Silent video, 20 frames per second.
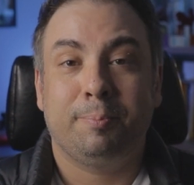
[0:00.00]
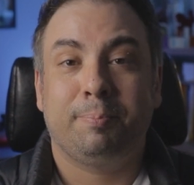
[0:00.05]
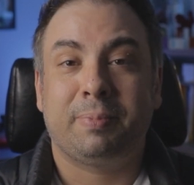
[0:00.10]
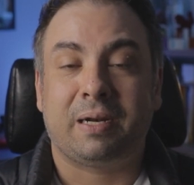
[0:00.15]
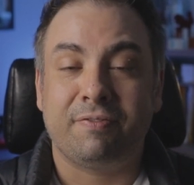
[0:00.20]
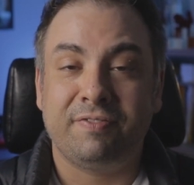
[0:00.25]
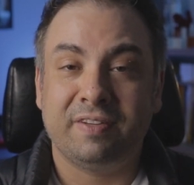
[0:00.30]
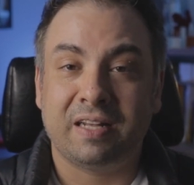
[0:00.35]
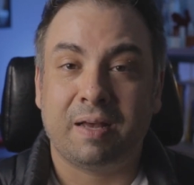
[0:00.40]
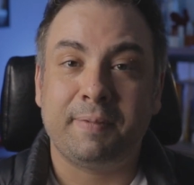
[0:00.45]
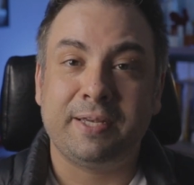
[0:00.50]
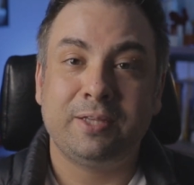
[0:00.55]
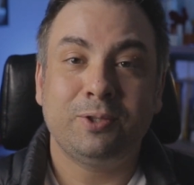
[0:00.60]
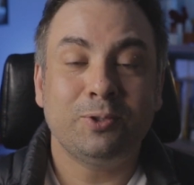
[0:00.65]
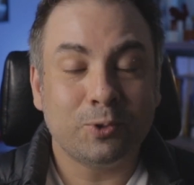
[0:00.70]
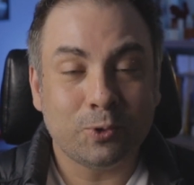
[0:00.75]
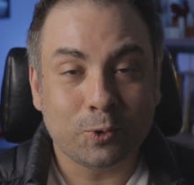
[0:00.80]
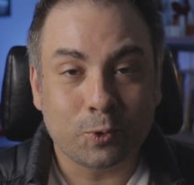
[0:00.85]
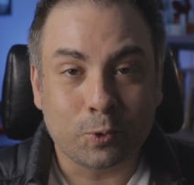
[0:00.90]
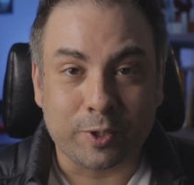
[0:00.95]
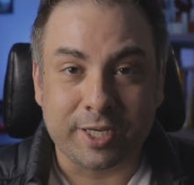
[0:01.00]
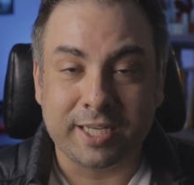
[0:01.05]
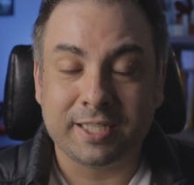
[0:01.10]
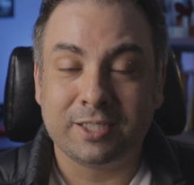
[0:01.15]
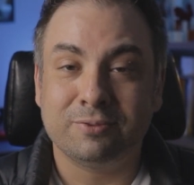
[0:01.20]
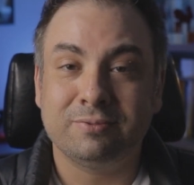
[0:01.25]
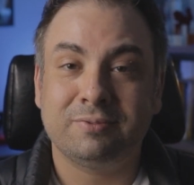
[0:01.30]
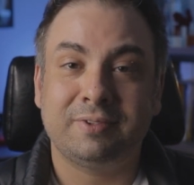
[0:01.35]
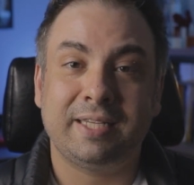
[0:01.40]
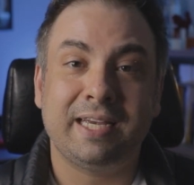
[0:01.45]
Para filamento ruim
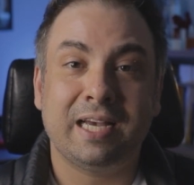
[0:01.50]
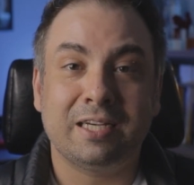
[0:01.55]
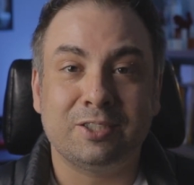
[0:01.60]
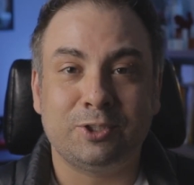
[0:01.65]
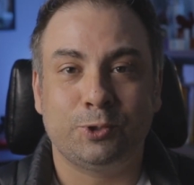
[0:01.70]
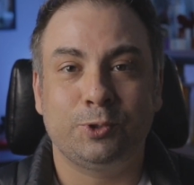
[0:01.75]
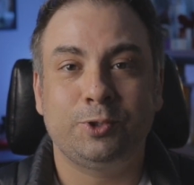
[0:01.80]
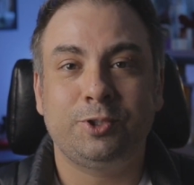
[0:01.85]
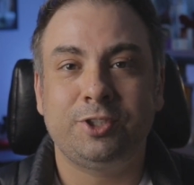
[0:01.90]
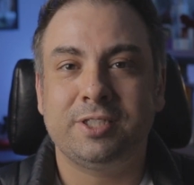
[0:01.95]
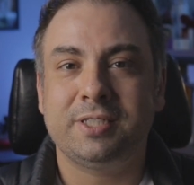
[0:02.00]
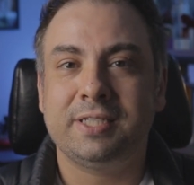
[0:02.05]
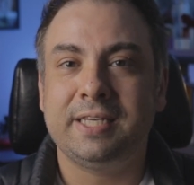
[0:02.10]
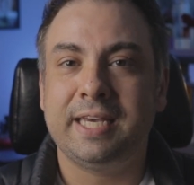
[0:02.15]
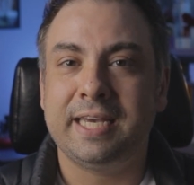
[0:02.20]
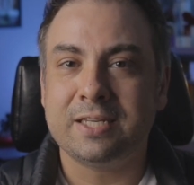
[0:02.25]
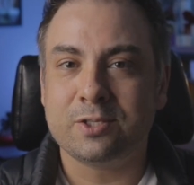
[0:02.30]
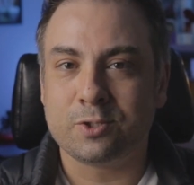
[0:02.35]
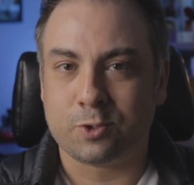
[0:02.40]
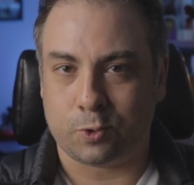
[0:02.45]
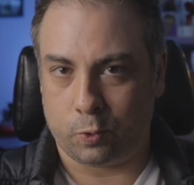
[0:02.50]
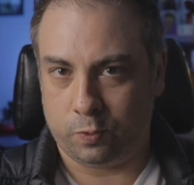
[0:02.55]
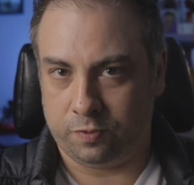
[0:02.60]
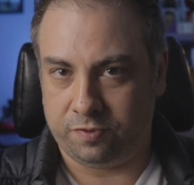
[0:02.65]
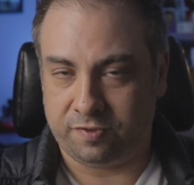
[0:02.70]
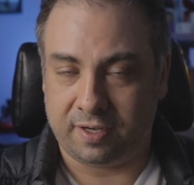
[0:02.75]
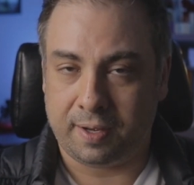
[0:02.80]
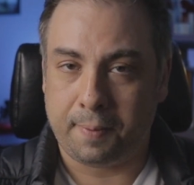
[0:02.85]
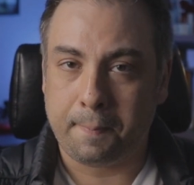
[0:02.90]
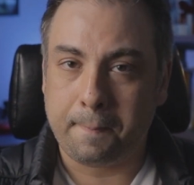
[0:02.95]
não tem ajuste que
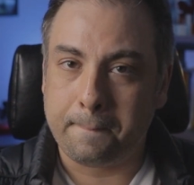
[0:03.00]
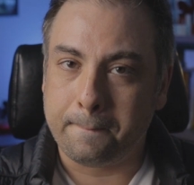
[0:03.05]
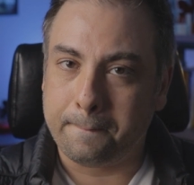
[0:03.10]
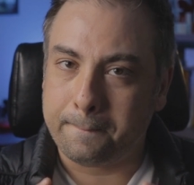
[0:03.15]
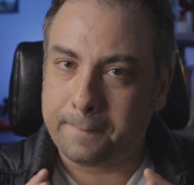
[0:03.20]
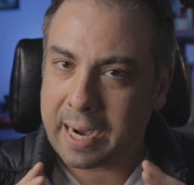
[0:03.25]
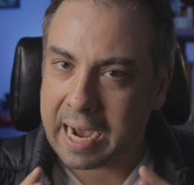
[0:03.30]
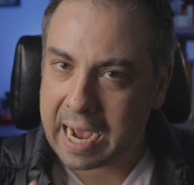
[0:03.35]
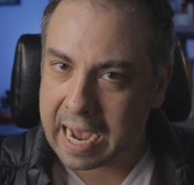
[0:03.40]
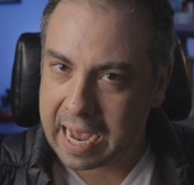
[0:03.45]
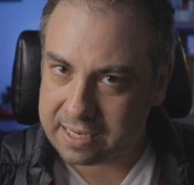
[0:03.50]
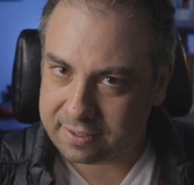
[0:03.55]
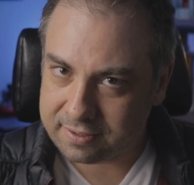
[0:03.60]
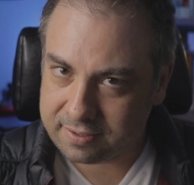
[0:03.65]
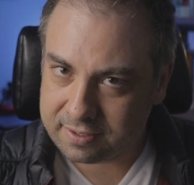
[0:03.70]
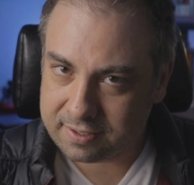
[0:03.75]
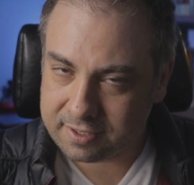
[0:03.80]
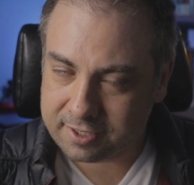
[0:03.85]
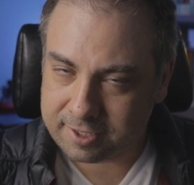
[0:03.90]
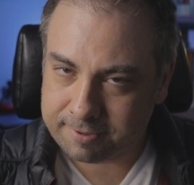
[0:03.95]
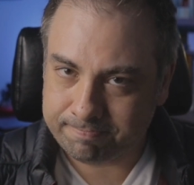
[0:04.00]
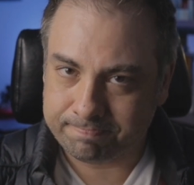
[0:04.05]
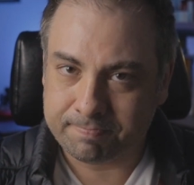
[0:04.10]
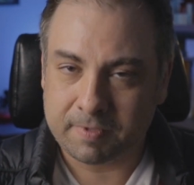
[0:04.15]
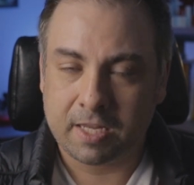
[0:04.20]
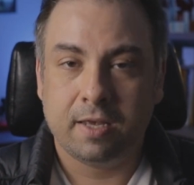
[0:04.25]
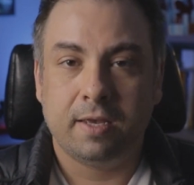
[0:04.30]
resolva, mas